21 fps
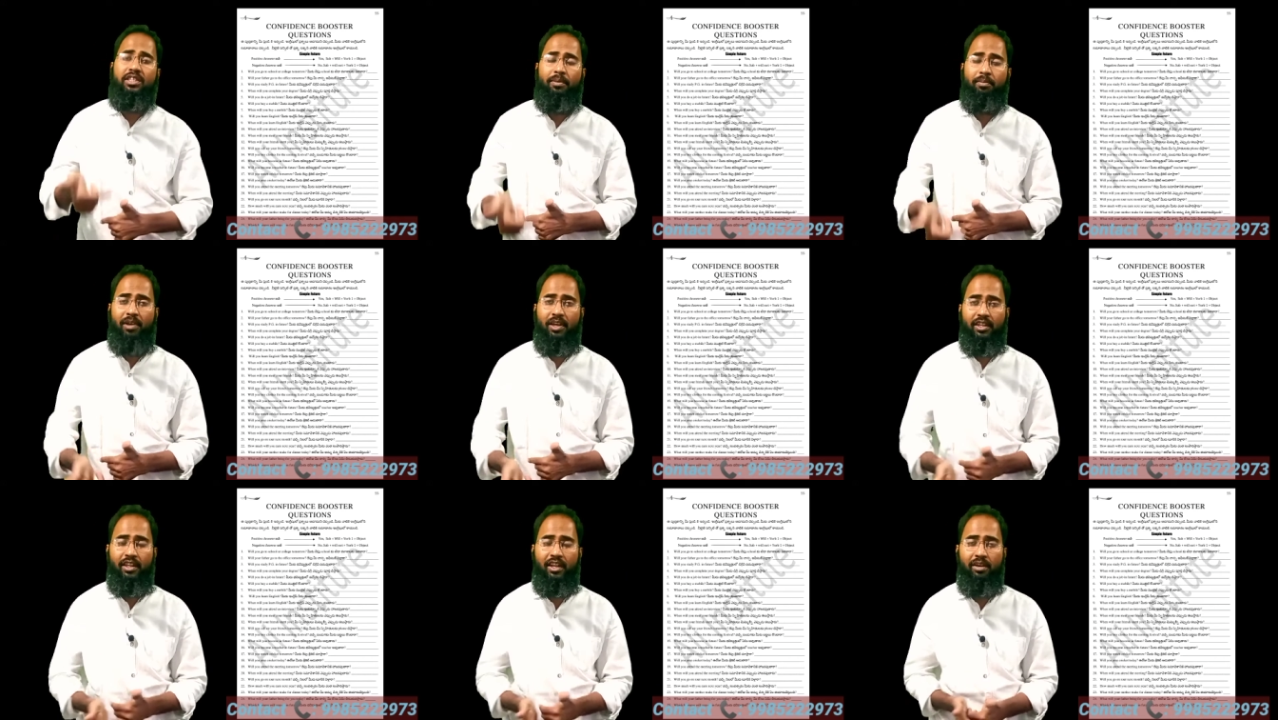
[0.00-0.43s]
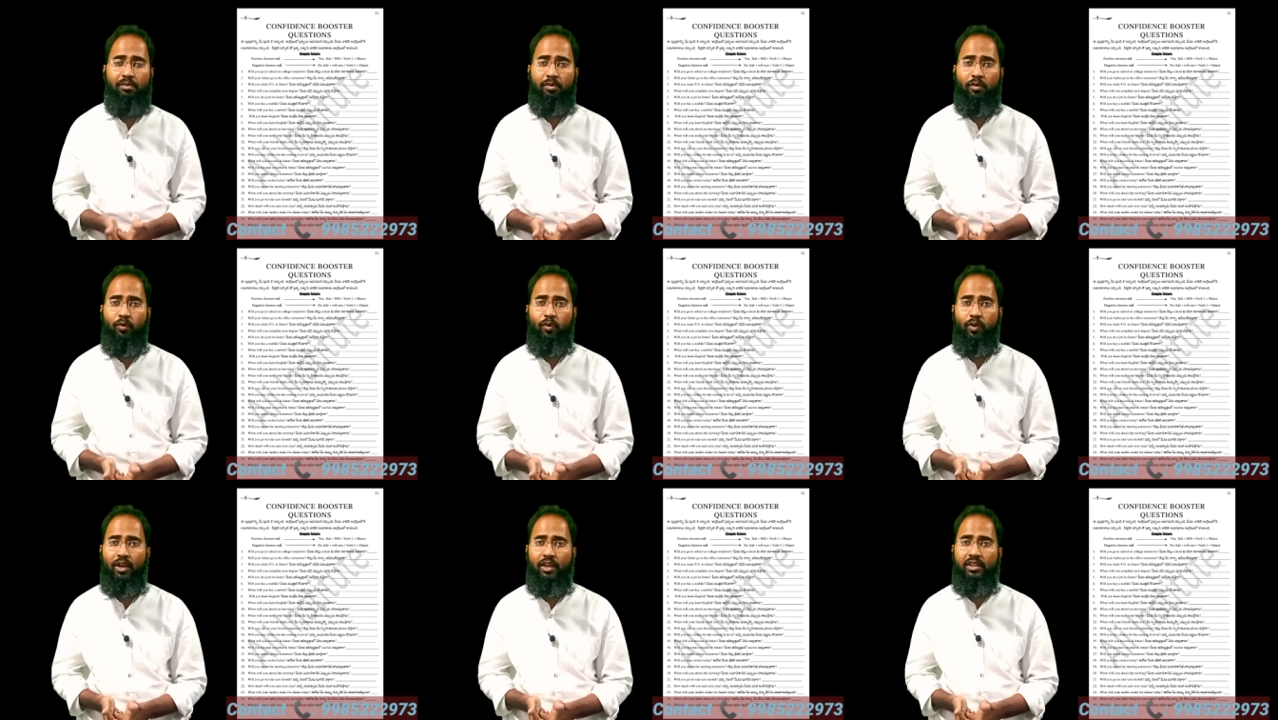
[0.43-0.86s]
సమాధానం
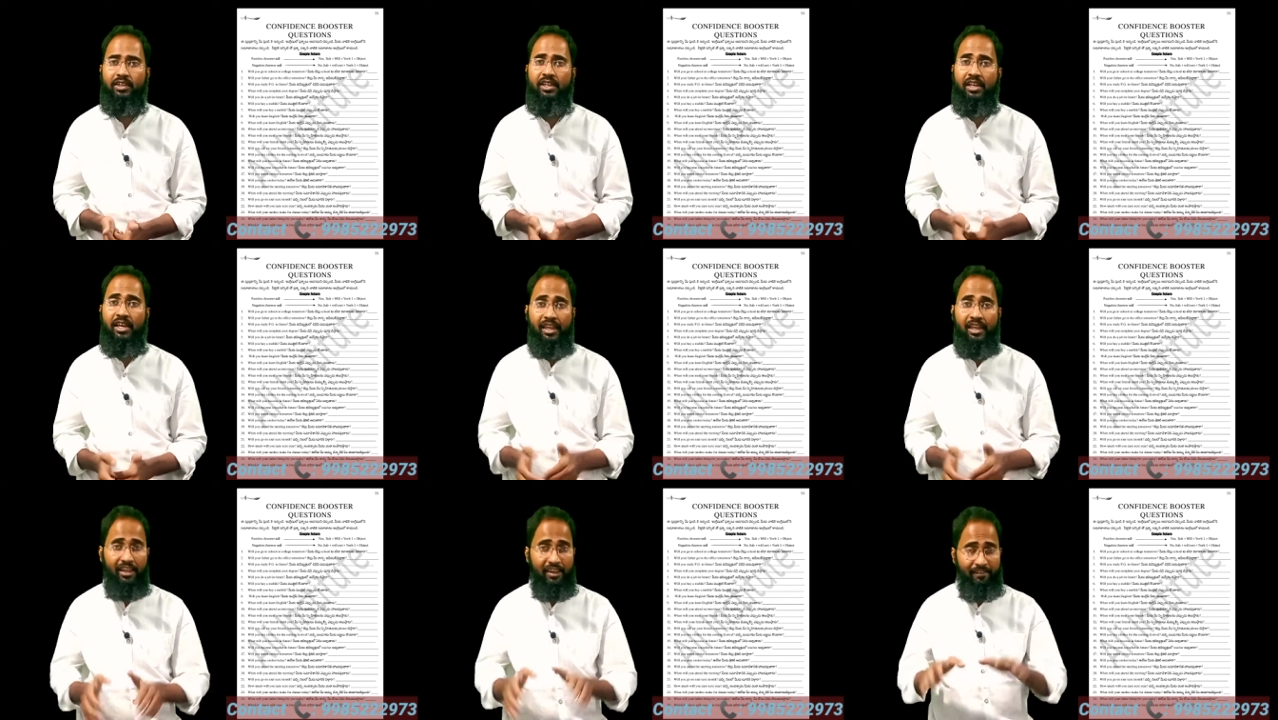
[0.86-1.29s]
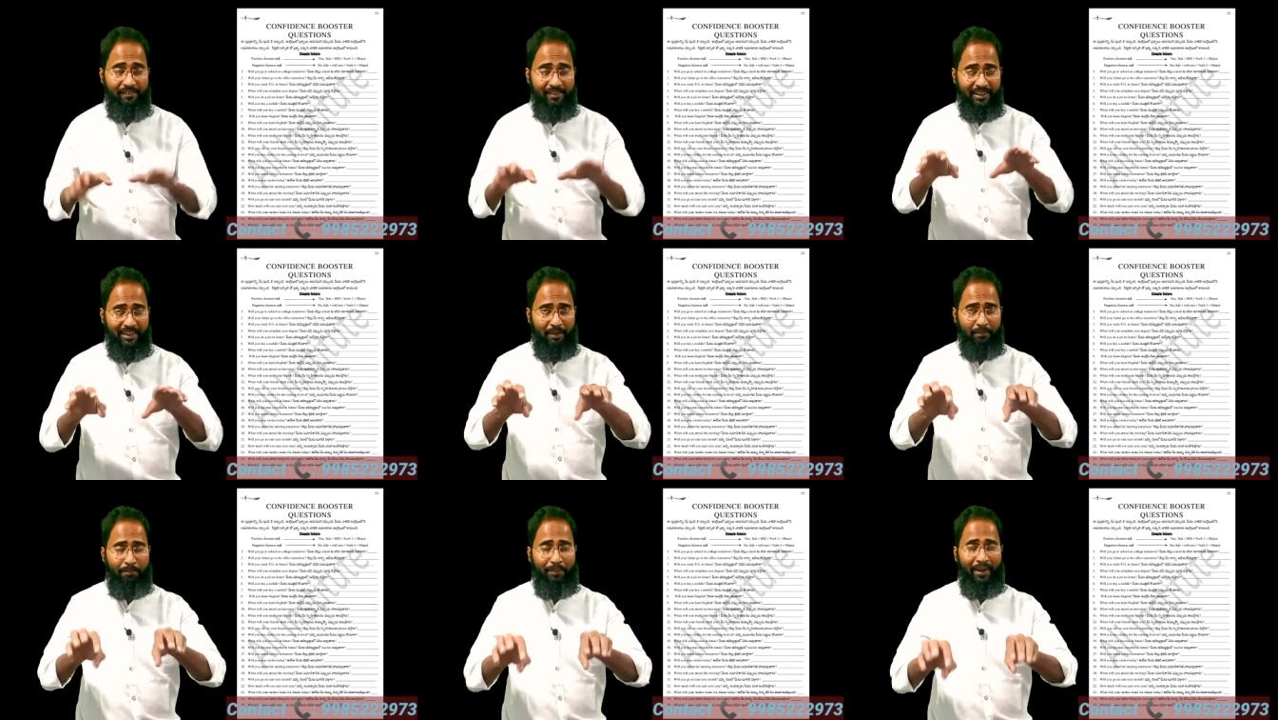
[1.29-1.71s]
ఇవ్వాలి ఈ
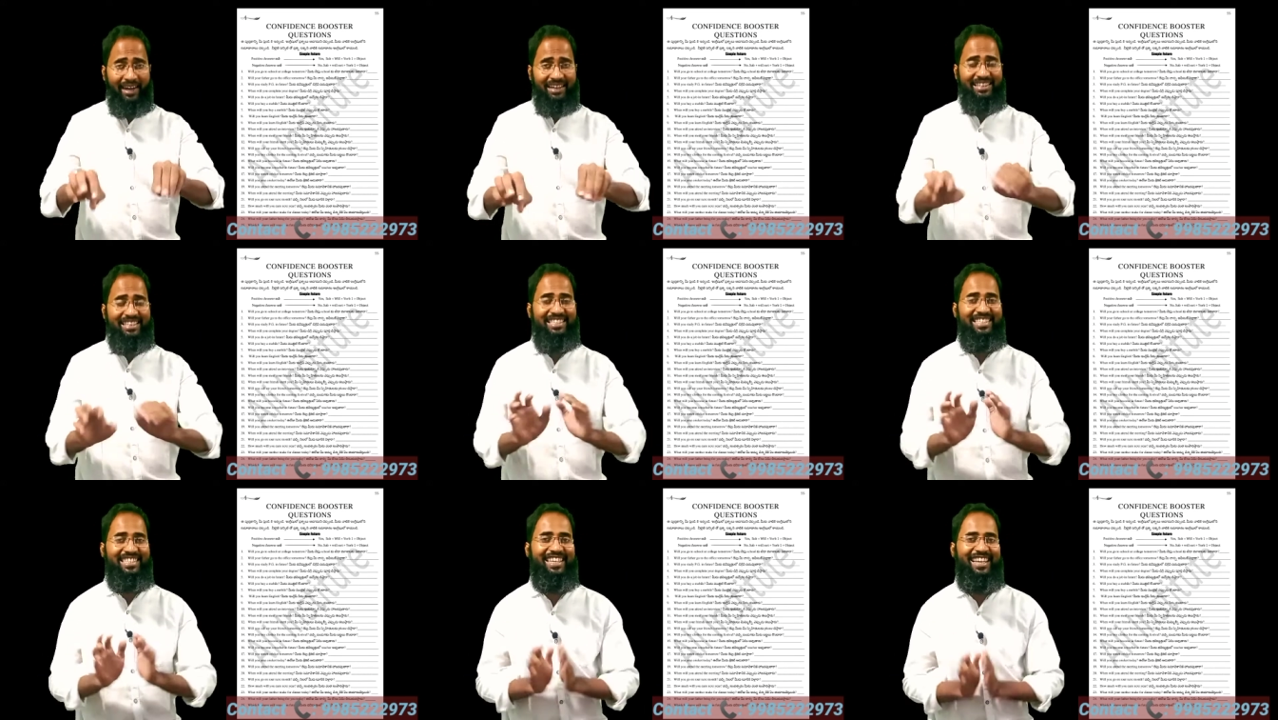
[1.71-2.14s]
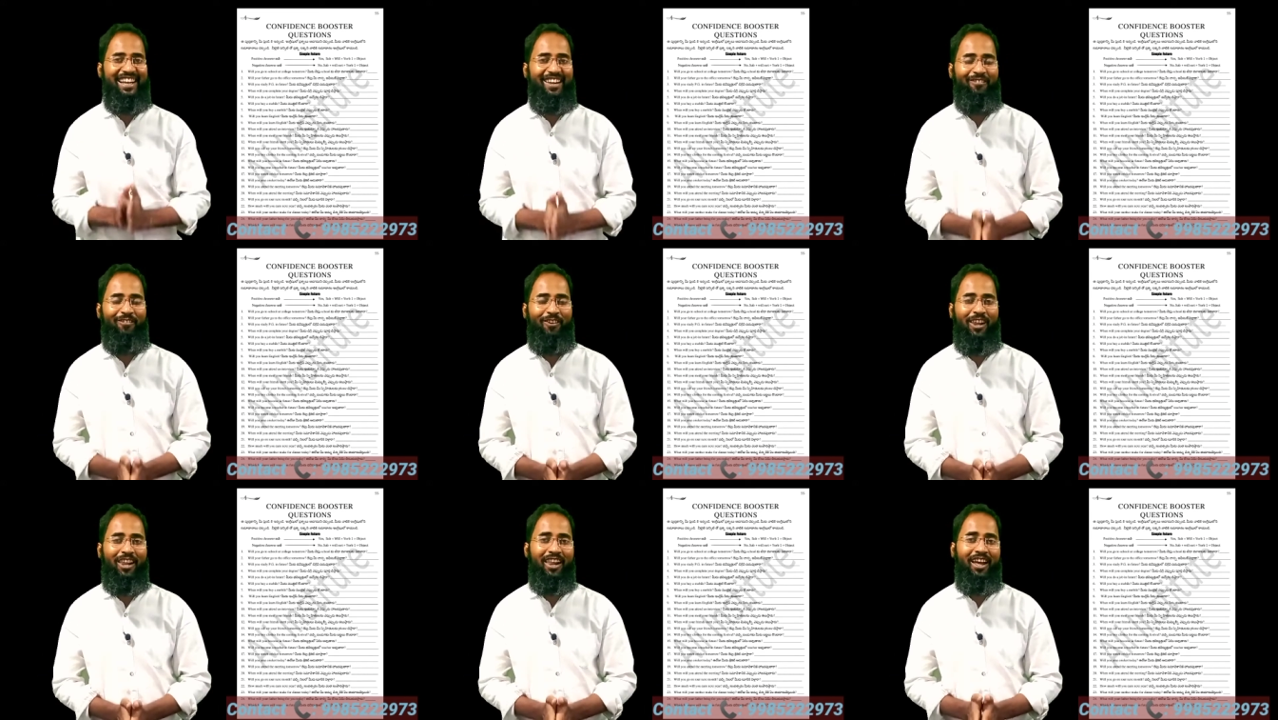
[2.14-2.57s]
విధంగా ప్రాక్టీస్ చేయడం
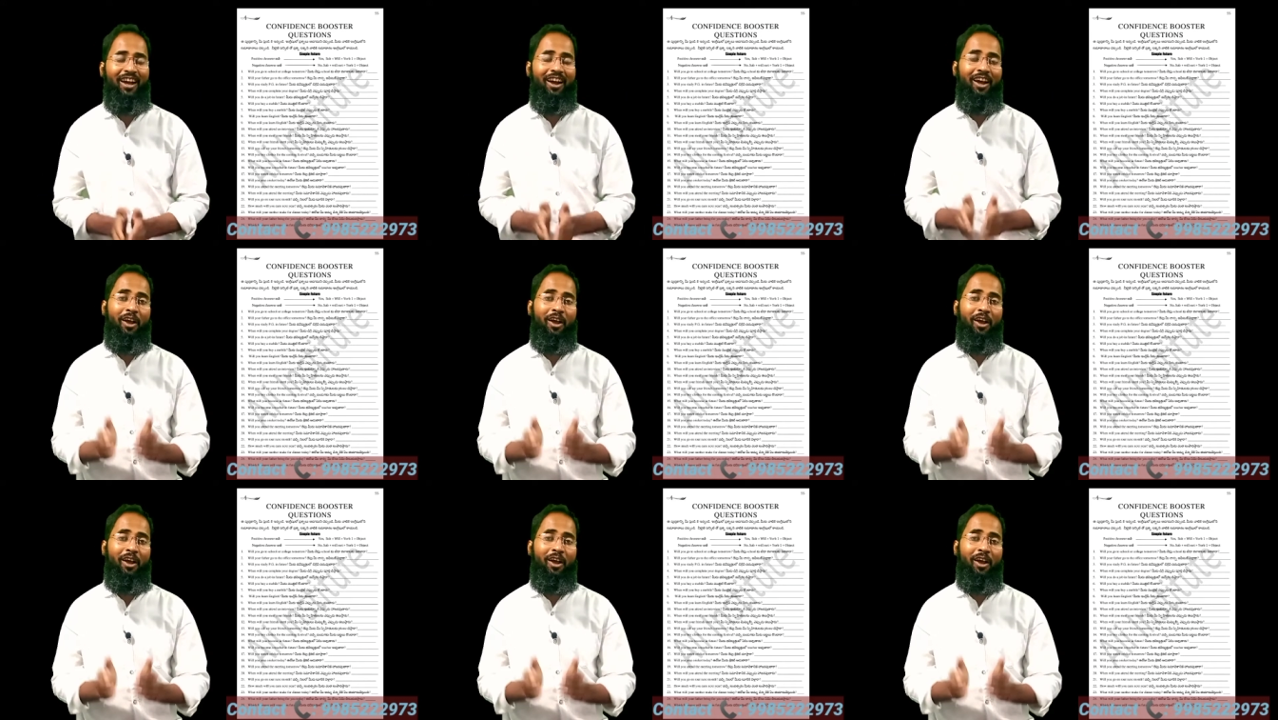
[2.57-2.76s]
వల్ల